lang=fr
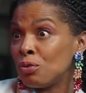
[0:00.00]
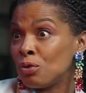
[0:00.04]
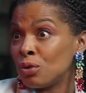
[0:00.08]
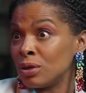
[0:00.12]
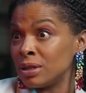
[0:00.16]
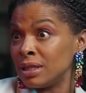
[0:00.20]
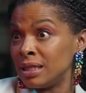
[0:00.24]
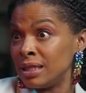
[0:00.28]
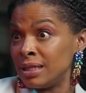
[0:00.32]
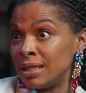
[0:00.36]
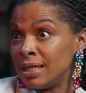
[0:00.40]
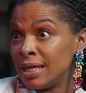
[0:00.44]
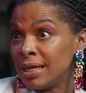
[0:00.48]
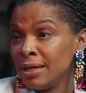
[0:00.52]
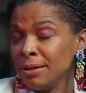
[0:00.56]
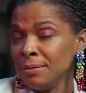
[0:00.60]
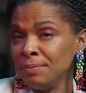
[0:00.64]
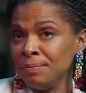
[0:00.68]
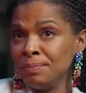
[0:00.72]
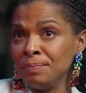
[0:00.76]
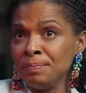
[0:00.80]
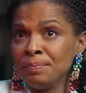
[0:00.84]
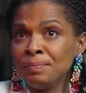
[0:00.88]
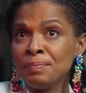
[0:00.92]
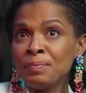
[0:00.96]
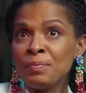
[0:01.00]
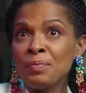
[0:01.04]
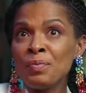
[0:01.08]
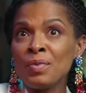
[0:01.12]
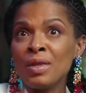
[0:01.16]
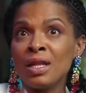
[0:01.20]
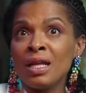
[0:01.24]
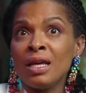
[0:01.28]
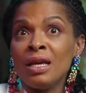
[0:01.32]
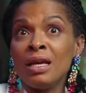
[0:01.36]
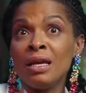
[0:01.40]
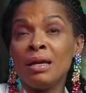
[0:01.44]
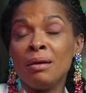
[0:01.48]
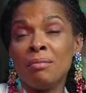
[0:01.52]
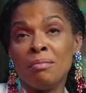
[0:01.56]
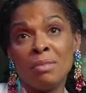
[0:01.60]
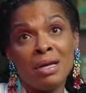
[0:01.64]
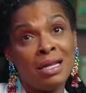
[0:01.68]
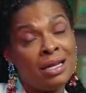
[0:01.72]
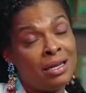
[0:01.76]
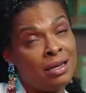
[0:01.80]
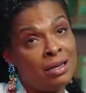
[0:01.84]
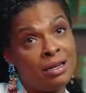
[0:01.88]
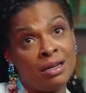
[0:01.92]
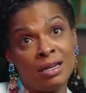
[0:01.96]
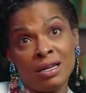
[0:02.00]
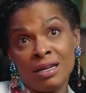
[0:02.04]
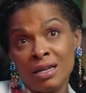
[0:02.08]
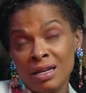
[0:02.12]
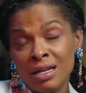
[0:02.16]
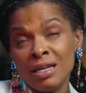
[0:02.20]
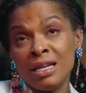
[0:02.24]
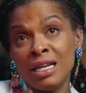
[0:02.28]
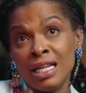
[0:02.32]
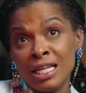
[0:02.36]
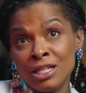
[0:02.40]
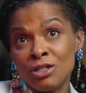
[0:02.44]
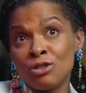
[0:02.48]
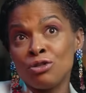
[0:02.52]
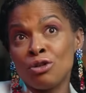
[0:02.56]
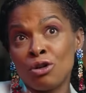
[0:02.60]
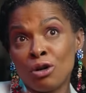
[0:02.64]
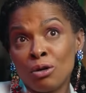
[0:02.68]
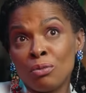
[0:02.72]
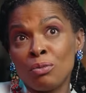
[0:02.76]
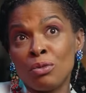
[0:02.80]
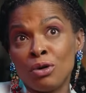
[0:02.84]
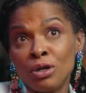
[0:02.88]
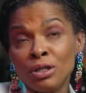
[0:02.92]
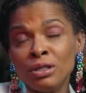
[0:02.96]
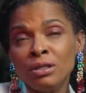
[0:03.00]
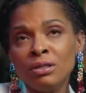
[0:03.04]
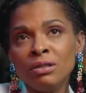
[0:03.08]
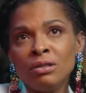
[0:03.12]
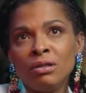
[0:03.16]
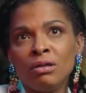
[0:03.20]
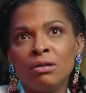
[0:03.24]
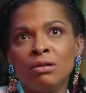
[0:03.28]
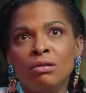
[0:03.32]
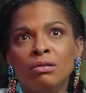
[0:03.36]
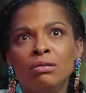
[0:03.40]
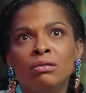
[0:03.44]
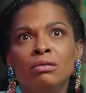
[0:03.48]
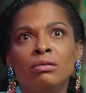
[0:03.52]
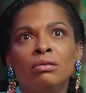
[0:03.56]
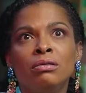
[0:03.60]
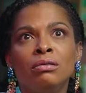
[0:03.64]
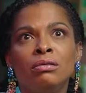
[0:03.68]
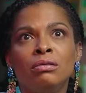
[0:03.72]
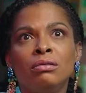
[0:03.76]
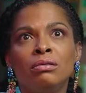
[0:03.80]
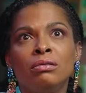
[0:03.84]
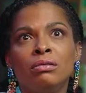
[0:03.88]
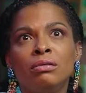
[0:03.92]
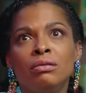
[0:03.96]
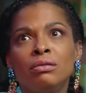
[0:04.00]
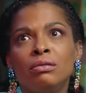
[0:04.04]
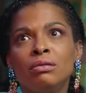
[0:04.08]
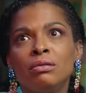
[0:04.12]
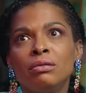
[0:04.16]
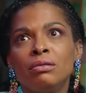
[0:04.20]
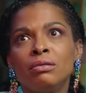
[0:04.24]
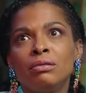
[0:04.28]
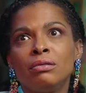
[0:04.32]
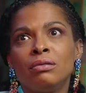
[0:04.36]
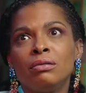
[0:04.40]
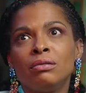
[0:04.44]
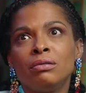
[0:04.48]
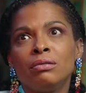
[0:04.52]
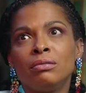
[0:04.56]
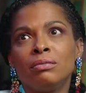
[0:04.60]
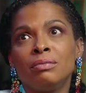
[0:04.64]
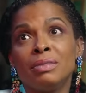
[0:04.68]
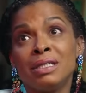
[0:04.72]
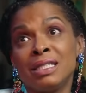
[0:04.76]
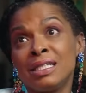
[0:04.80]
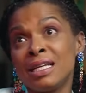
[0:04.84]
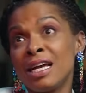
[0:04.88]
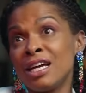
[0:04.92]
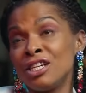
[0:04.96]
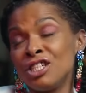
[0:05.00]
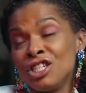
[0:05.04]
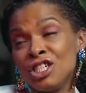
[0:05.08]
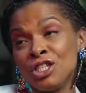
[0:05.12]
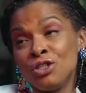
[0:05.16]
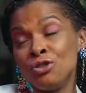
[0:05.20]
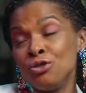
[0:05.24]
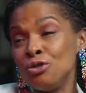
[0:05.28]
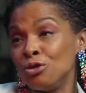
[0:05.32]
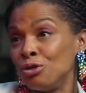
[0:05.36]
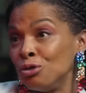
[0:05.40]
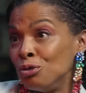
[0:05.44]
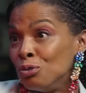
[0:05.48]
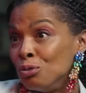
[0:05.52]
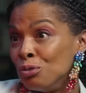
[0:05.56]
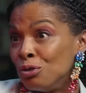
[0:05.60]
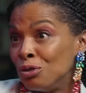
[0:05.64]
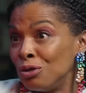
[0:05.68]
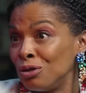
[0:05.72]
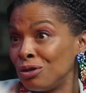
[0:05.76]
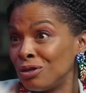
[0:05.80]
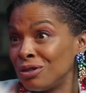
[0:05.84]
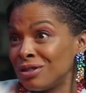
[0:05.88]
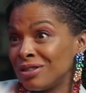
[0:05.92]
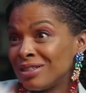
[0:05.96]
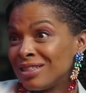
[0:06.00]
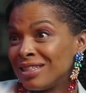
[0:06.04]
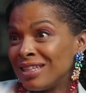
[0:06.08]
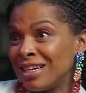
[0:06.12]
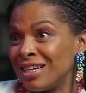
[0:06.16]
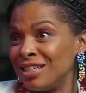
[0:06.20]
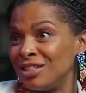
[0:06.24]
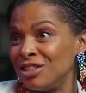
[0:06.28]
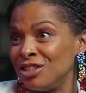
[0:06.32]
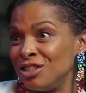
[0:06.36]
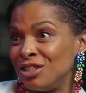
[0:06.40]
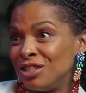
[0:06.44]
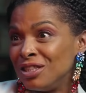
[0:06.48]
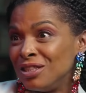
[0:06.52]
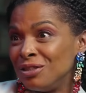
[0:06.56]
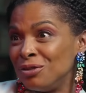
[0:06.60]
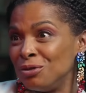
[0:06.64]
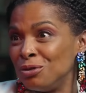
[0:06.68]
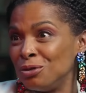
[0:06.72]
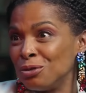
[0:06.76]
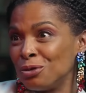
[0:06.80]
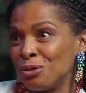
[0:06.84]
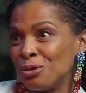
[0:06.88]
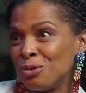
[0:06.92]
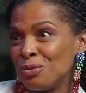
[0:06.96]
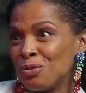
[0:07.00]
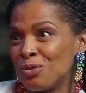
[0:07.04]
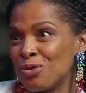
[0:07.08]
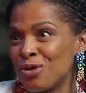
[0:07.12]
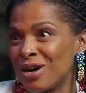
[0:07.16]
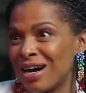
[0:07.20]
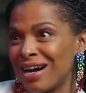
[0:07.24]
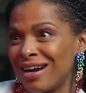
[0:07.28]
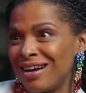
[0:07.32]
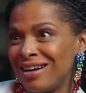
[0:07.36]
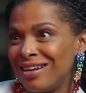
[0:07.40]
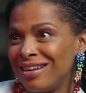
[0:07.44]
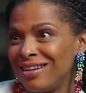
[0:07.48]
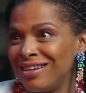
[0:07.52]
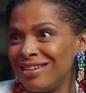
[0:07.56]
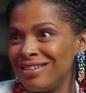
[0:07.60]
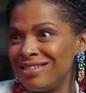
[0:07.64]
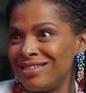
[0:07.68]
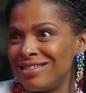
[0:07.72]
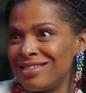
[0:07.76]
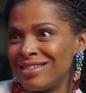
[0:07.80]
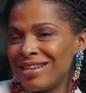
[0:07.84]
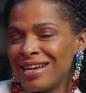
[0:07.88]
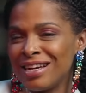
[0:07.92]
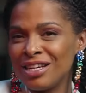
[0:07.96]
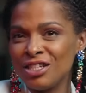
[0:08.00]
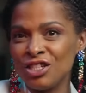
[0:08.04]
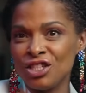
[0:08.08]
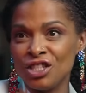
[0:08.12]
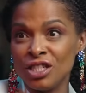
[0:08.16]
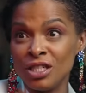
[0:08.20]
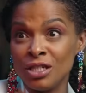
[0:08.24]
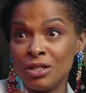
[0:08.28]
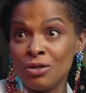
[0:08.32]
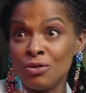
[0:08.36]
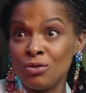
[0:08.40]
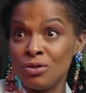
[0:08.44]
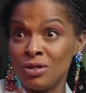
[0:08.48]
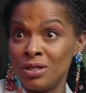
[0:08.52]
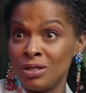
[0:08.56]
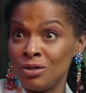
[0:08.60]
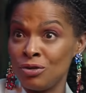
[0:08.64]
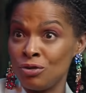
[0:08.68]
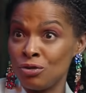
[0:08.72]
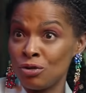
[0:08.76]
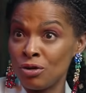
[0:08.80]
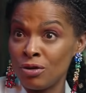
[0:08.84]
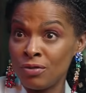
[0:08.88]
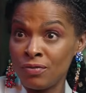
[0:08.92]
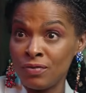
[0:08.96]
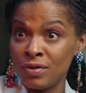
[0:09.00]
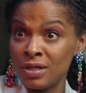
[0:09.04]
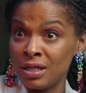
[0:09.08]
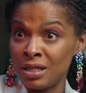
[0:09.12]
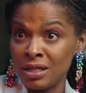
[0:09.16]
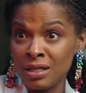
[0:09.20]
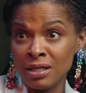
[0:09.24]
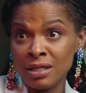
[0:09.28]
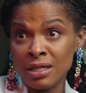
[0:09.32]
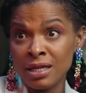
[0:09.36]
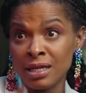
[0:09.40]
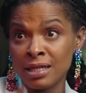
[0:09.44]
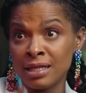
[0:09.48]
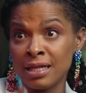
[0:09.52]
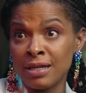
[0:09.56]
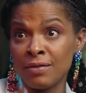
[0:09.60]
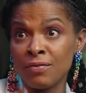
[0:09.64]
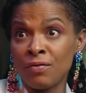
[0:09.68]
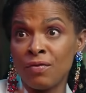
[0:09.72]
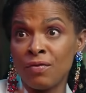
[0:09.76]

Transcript: pour t'aider. Et ben, les hormones, euh, ben, ça agit sur l'humeur, ça agit sur le moral, ça agit aussi sur le physique. Certaines